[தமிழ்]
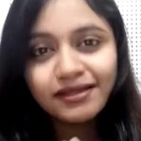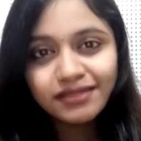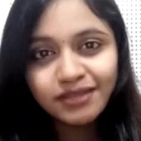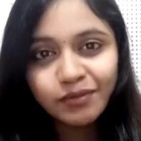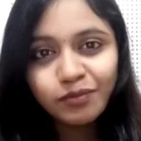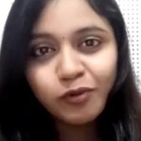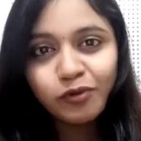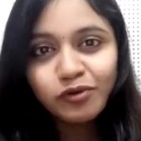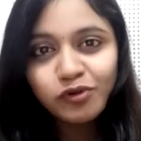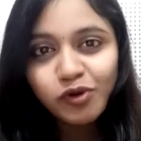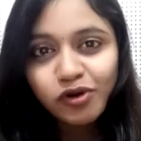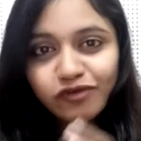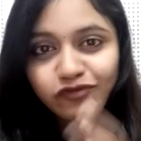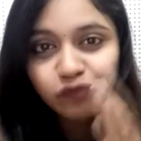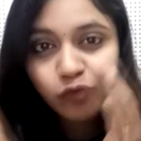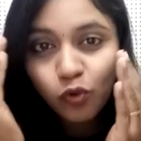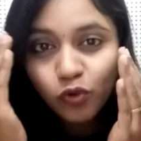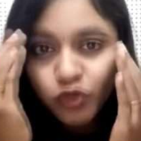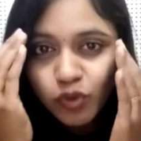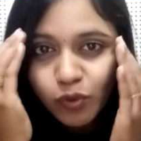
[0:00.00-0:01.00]
அந்த
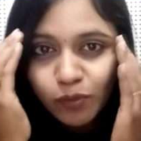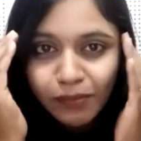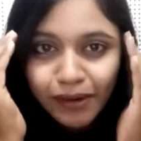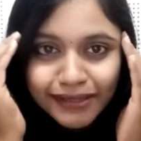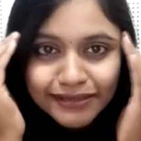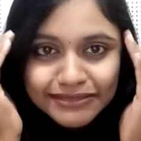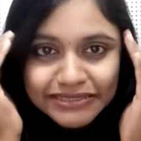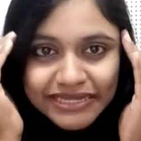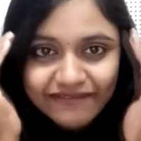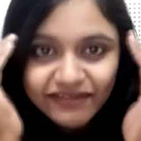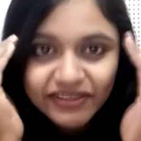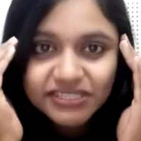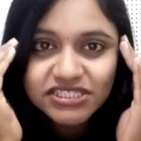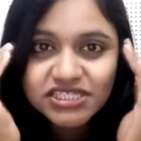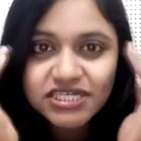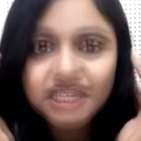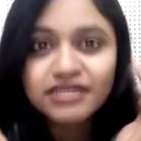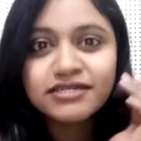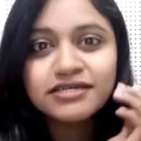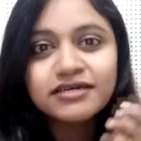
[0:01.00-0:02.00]
பொண்ணோட ஃபோட்டோவை மனசில்
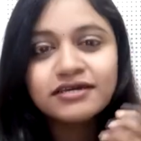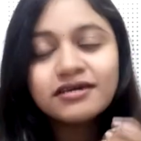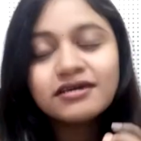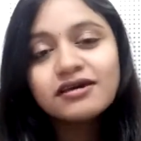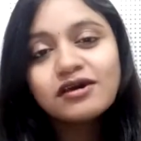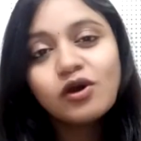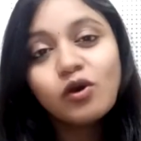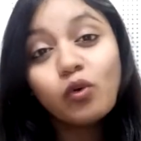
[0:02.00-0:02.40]
வச்சுக்கிட்டு